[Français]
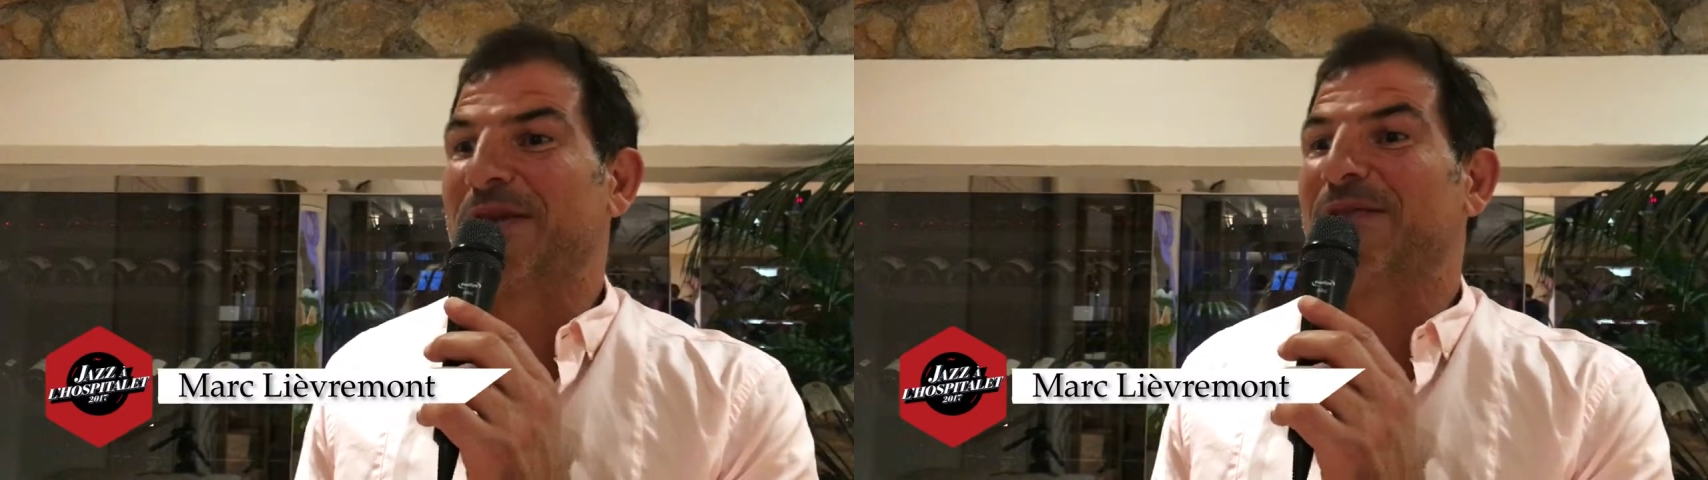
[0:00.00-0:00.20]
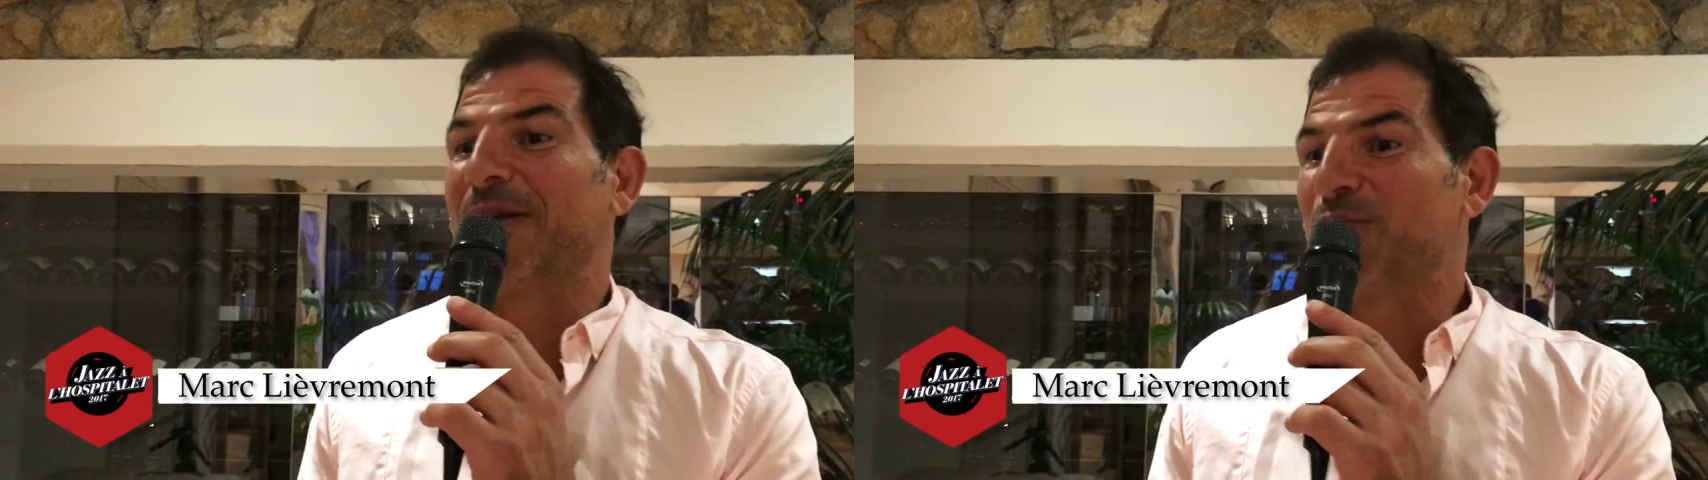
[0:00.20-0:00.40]

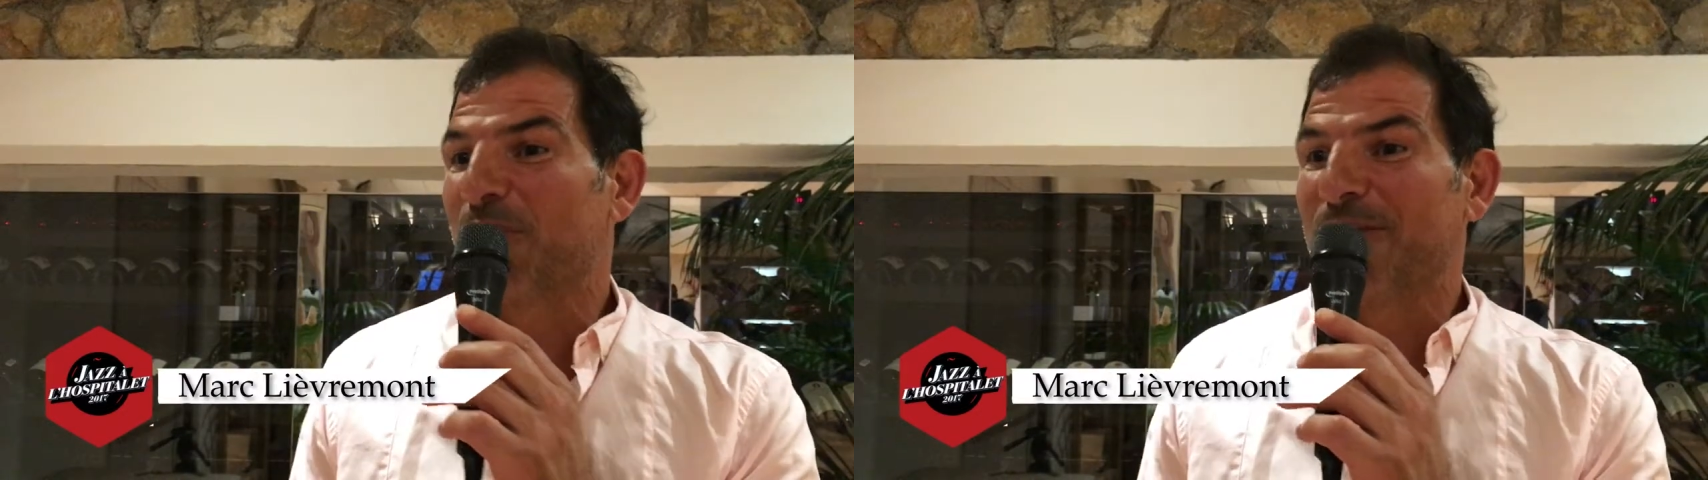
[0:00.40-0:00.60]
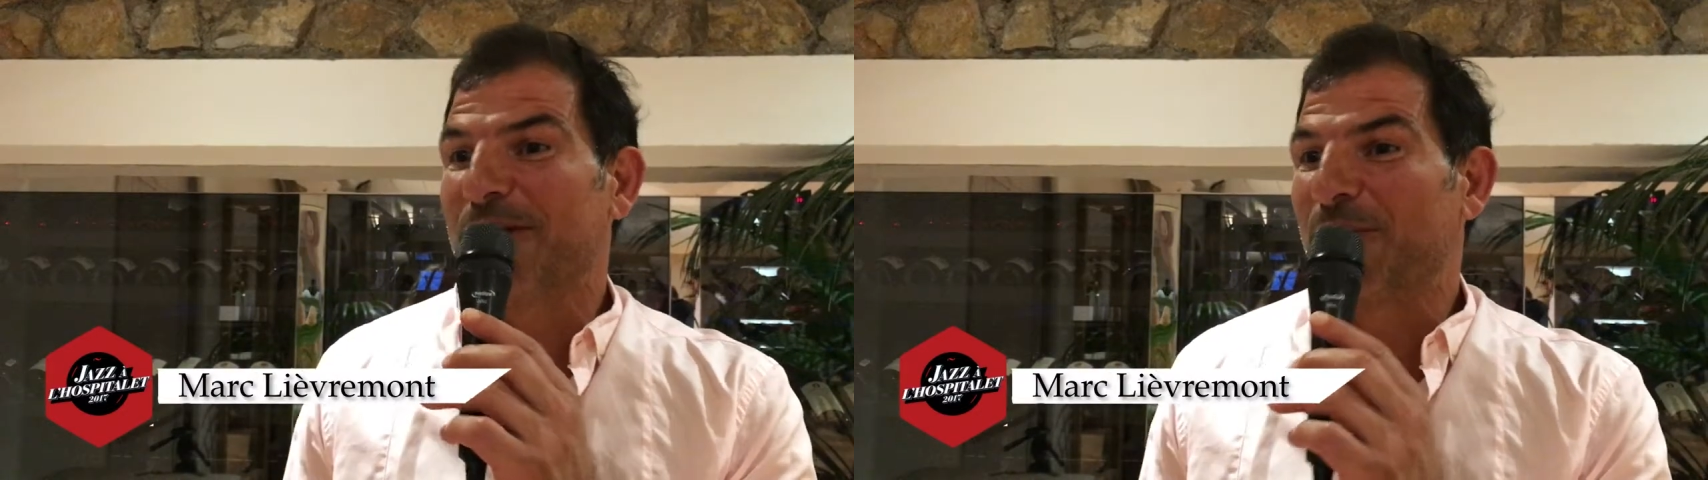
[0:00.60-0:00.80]
Stéphane
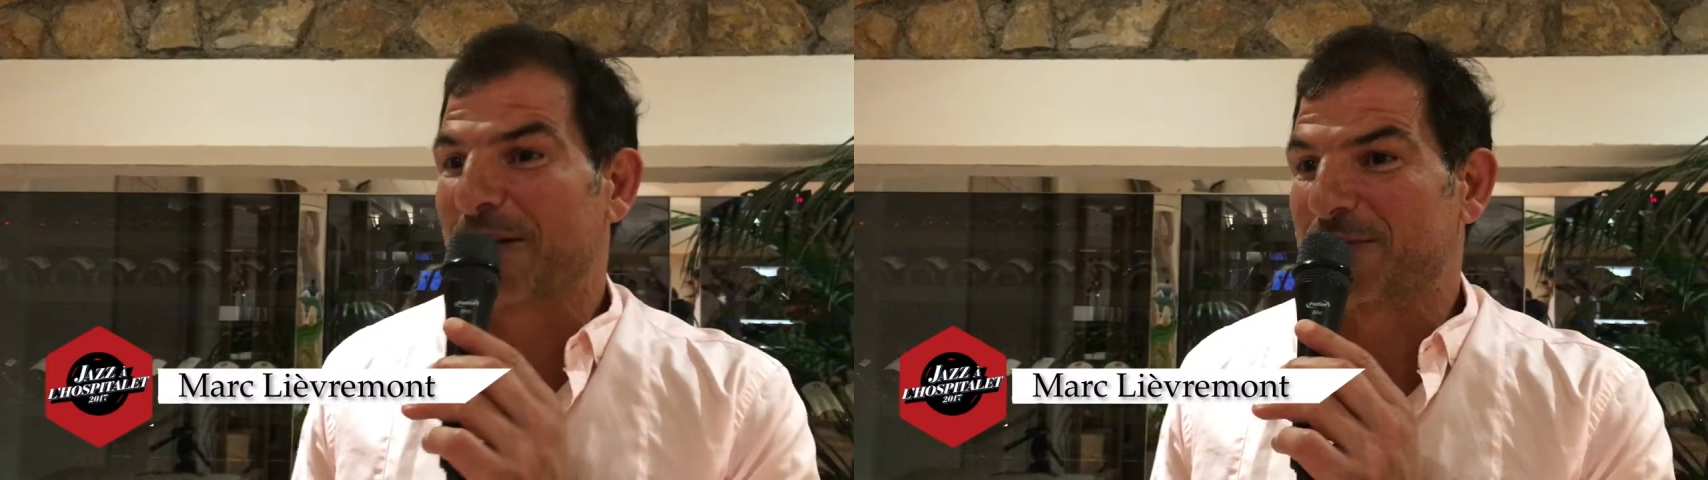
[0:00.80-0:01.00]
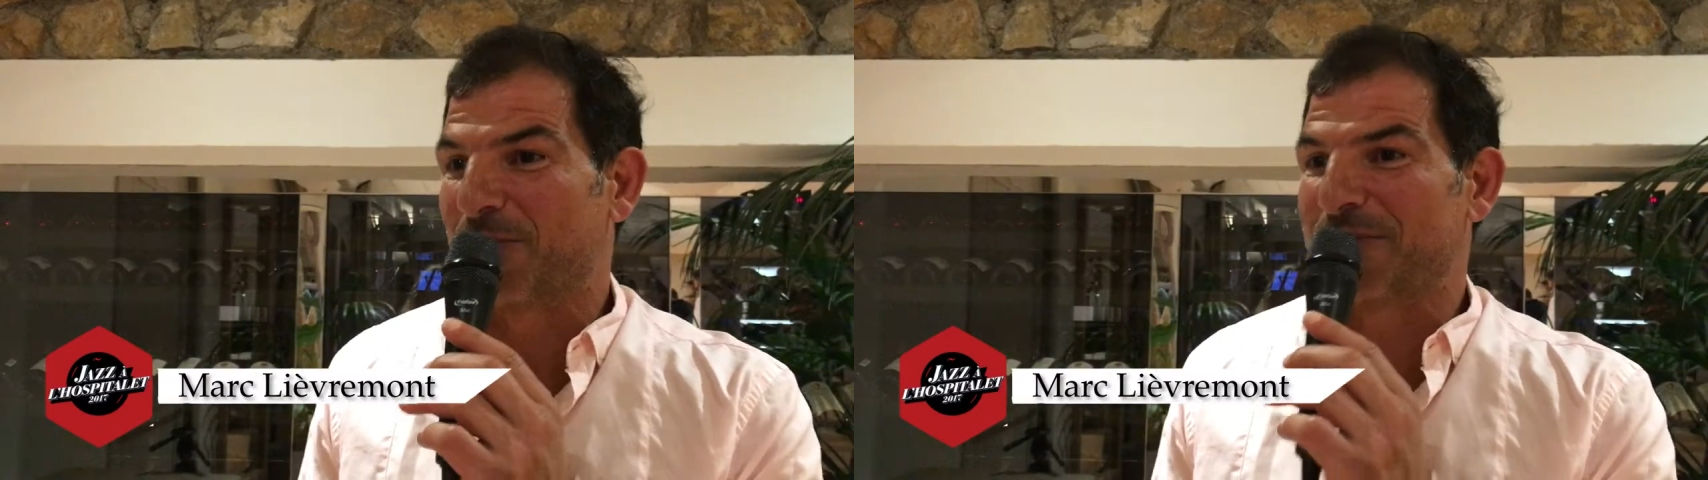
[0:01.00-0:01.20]
Durand, qui est le
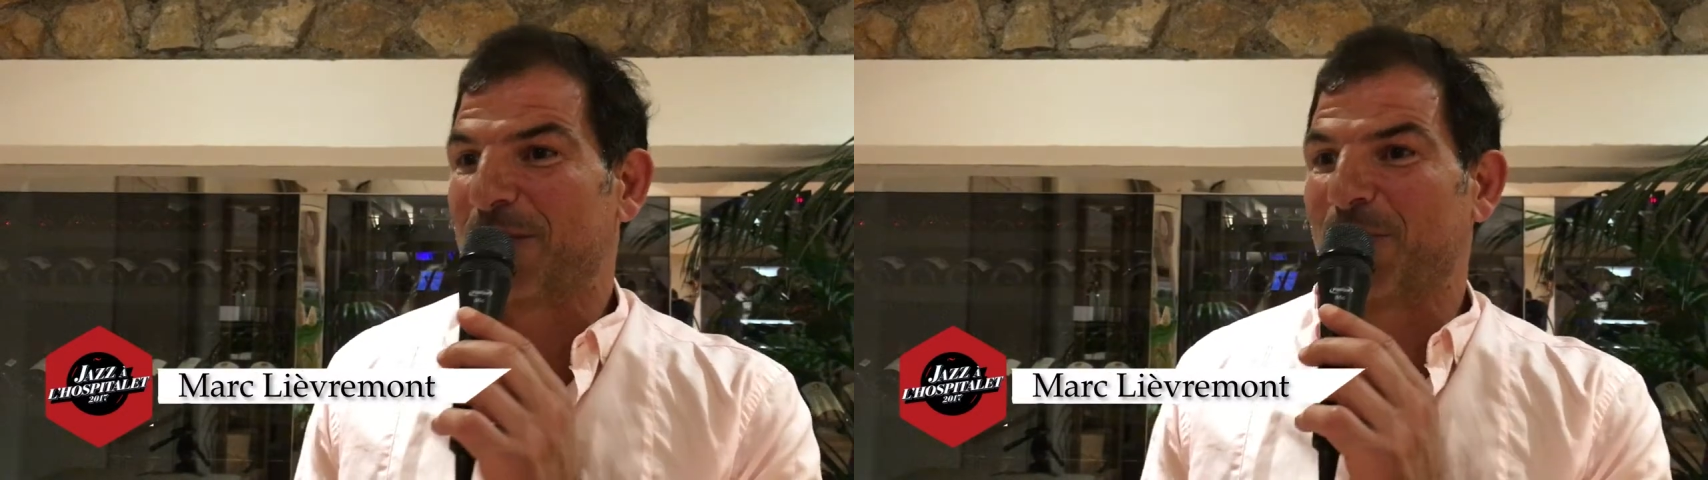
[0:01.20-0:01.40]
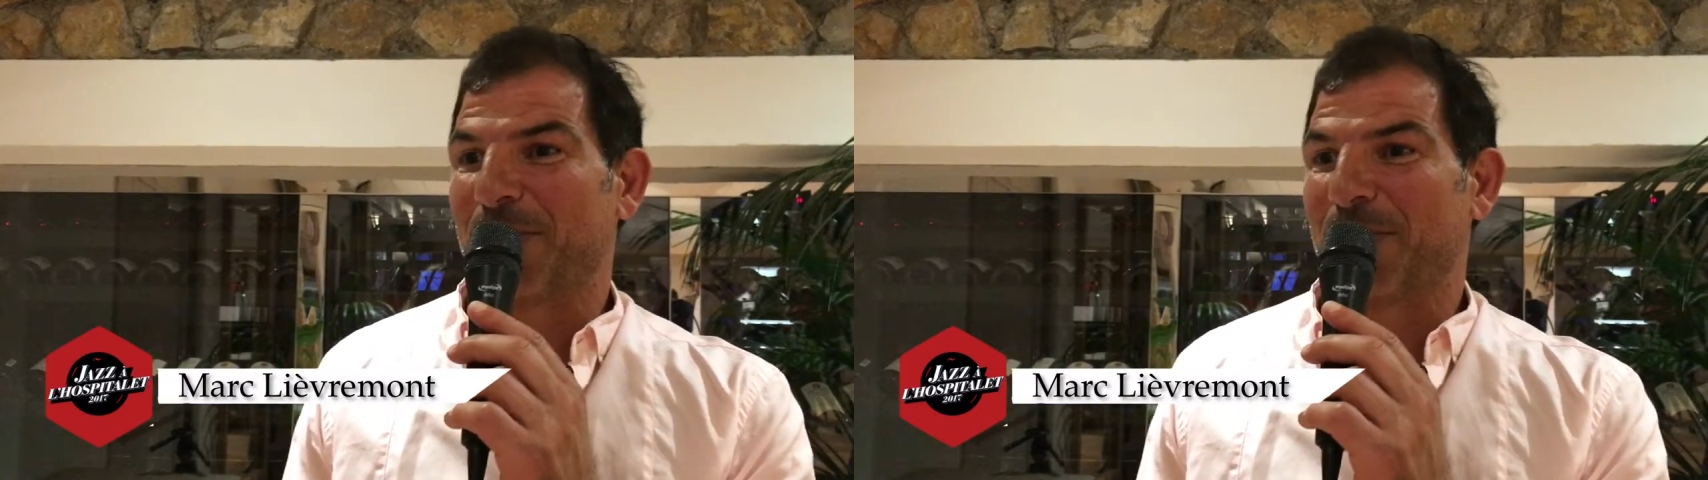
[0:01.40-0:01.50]
responsable